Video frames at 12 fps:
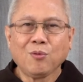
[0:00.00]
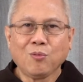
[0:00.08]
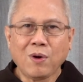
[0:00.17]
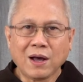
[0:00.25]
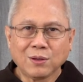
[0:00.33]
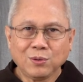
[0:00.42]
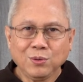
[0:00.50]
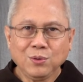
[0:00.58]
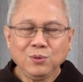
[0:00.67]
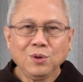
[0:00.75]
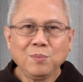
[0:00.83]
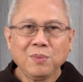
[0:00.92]
Waktu
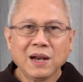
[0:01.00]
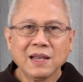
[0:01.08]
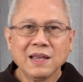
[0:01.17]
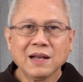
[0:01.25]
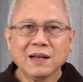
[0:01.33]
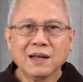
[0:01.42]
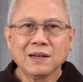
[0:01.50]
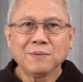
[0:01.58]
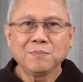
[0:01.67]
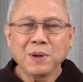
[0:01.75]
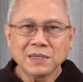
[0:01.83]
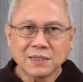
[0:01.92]
untuk
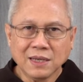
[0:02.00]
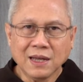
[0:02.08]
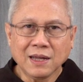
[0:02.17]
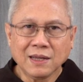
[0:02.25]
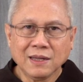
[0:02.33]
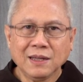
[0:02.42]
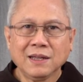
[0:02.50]
merayakan Paskah,